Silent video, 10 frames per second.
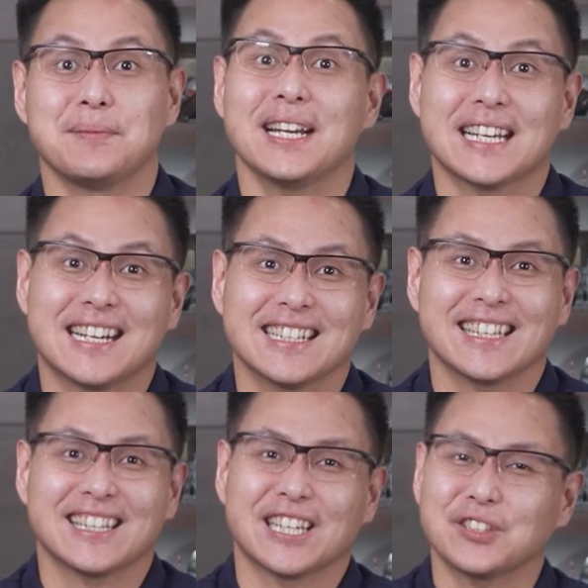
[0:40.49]
di mana
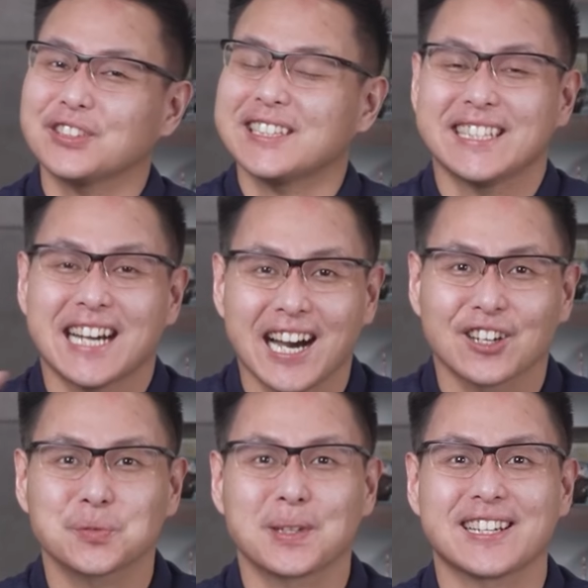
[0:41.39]
kita itu tidak
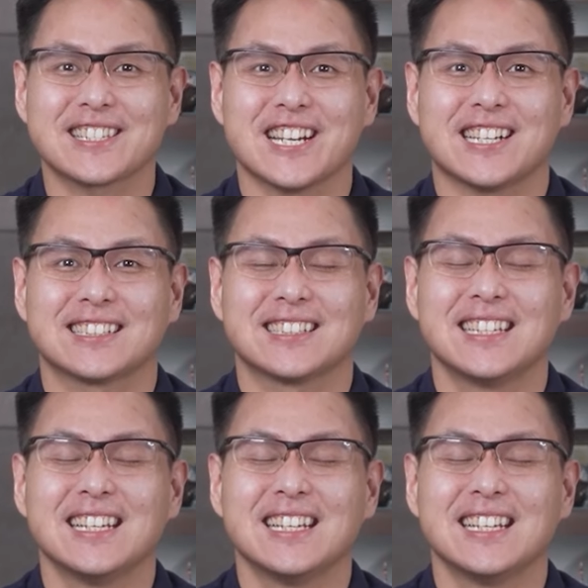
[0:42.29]
harus bekerja